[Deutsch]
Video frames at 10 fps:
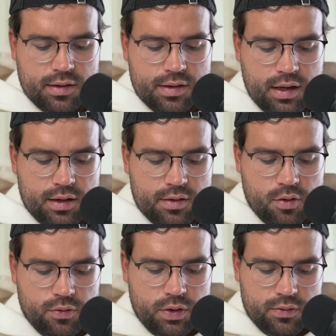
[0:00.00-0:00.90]
dass er das
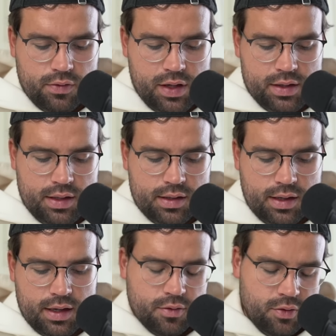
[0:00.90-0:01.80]
auf jeden Fall nicht
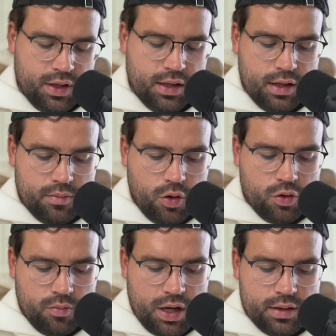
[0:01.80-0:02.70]
kann und geht eben auch
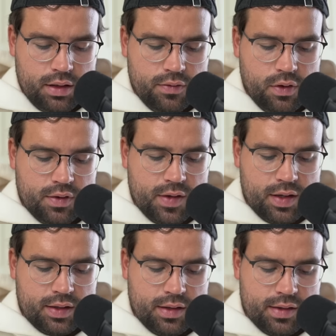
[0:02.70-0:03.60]
nochmal tiefer und
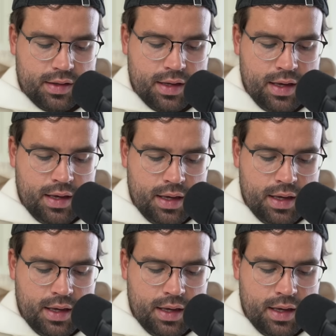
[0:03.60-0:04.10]
sagt, dass